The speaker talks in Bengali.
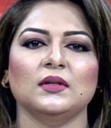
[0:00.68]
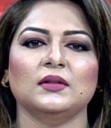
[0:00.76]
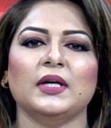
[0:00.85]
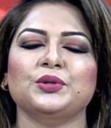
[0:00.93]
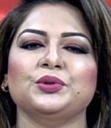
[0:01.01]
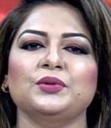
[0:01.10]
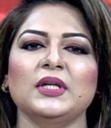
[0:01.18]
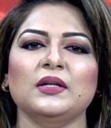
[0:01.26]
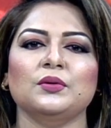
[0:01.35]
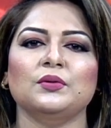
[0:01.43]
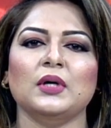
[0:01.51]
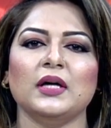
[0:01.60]

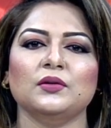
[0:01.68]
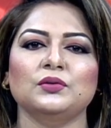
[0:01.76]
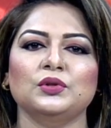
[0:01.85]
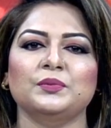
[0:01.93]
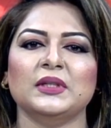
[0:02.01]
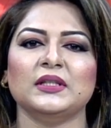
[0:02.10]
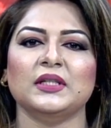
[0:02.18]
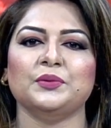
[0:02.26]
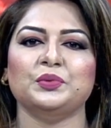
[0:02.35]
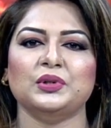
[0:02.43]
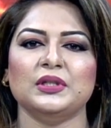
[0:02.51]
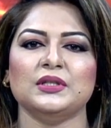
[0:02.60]
দার্শনিক ও
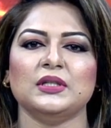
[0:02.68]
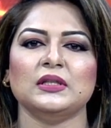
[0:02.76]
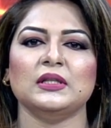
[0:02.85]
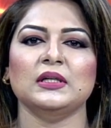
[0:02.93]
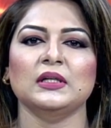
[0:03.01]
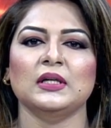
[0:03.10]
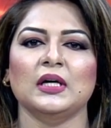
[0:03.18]
আনন্দমার্গের প্রতিষ্ঠাতা